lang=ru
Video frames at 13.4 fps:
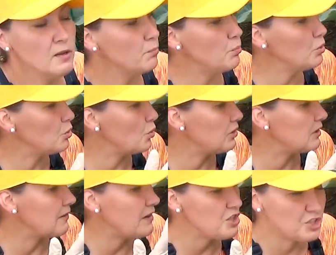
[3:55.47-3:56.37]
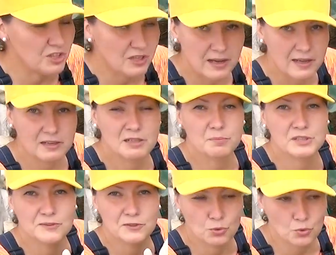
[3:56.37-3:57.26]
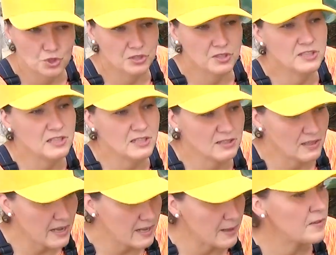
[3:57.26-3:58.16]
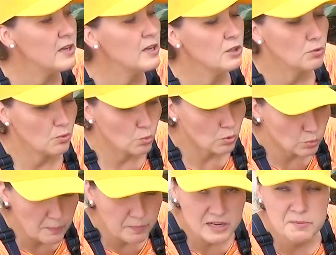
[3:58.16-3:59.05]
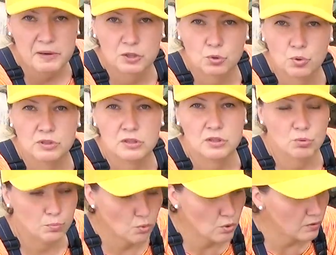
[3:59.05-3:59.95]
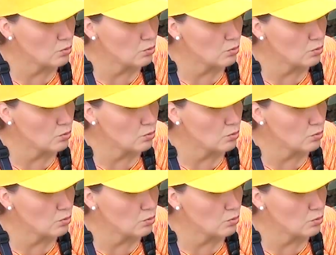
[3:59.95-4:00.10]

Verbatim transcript: Будь то это овощная, либо цветочная, зеленая, удобрение подходит для любой